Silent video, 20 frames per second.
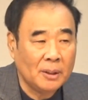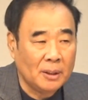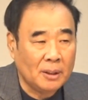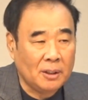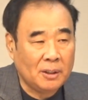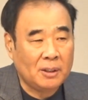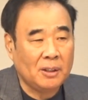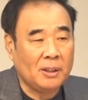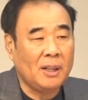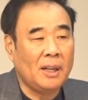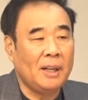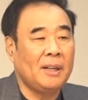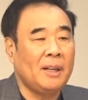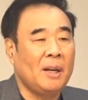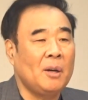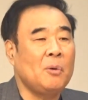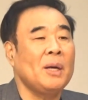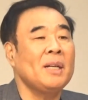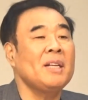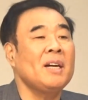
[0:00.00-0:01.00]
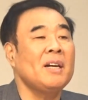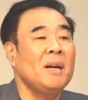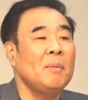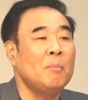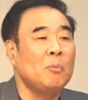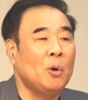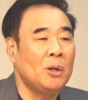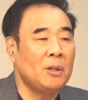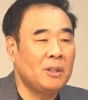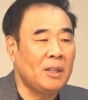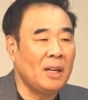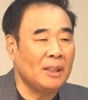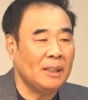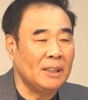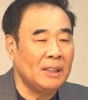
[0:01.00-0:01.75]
이스라엘의 회당에 모일 때